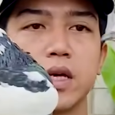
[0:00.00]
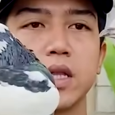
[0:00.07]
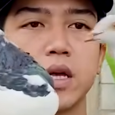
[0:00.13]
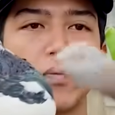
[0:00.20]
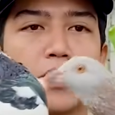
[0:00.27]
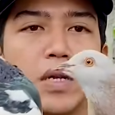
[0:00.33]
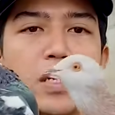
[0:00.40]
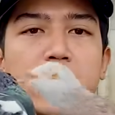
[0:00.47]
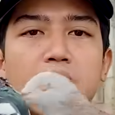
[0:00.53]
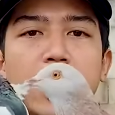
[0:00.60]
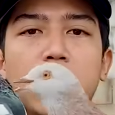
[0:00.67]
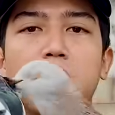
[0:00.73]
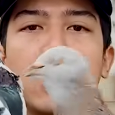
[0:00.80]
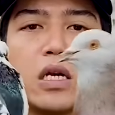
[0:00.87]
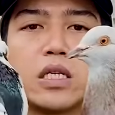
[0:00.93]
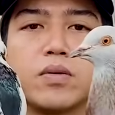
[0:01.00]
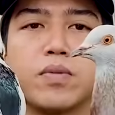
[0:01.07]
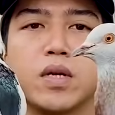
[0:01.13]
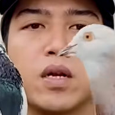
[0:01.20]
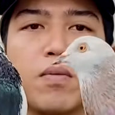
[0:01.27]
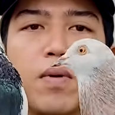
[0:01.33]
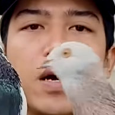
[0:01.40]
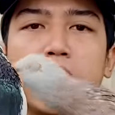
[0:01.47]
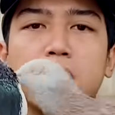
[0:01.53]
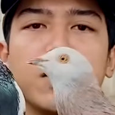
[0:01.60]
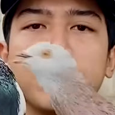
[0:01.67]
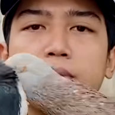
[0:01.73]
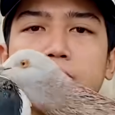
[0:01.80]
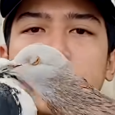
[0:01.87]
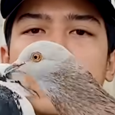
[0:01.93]
kita pindah ke lokasi penerbangan
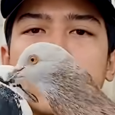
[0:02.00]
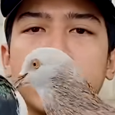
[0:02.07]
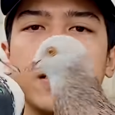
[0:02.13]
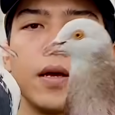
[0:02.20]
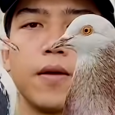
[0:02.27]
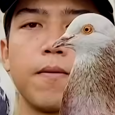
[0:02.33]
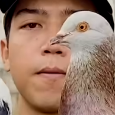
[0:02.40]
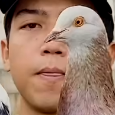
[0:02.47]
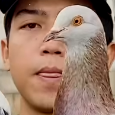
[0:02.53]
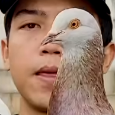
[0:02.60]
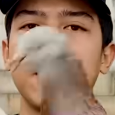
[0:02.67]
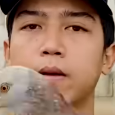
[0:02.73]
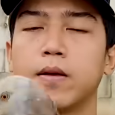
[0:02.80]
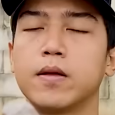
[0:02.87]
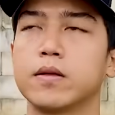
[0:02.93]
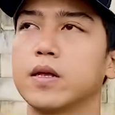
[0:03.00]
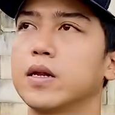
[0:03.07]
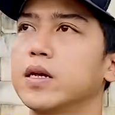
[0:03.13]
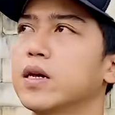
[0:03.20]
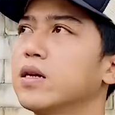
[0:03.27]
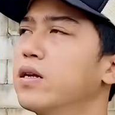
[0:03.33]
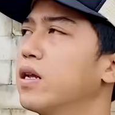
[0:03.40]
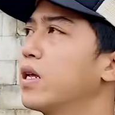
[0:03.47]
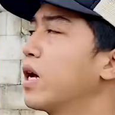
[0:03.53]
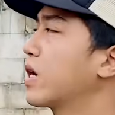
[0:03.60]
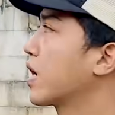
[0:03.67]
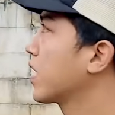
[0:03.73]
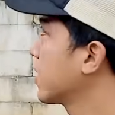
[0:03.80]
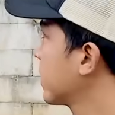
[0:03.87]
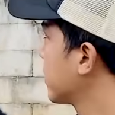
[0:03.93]
teman-teman ya tadi kan dari
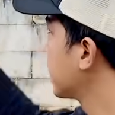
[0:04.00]
arah